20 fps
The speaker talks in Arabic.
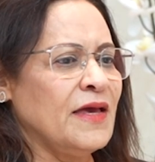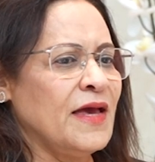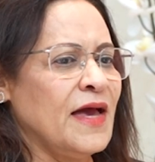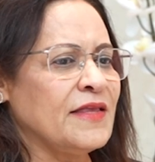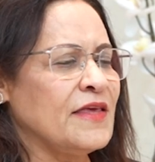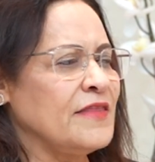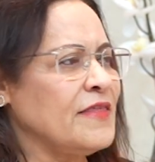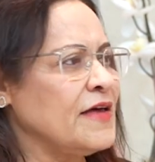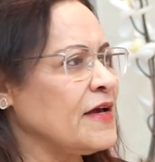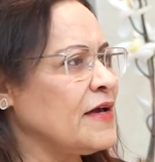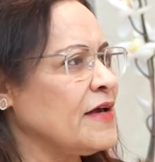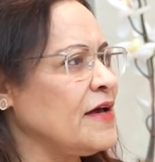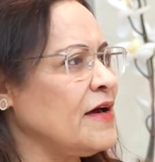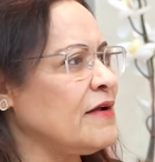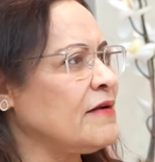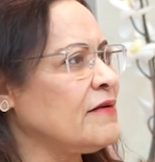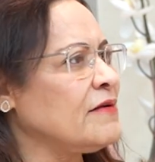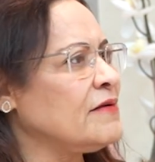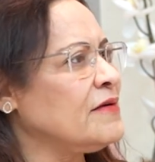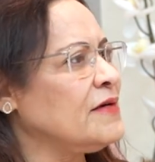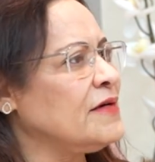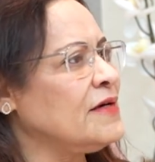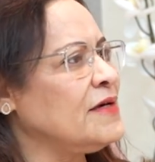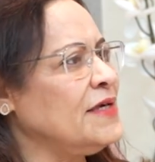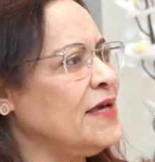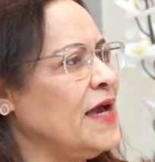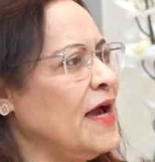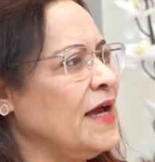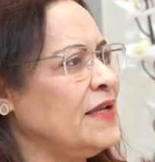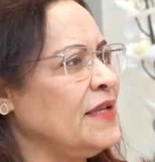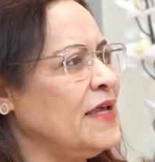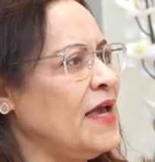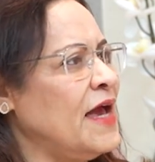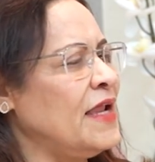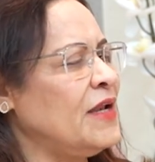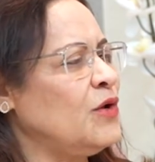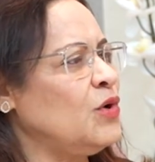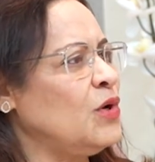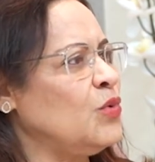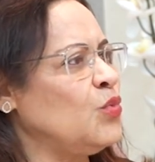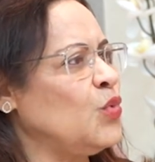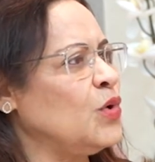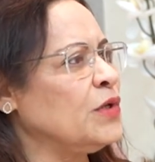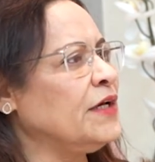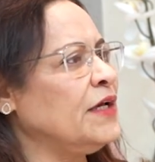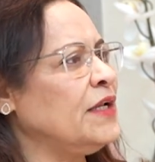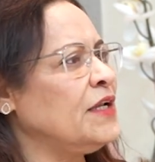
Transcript: أتذكر يعني الوضع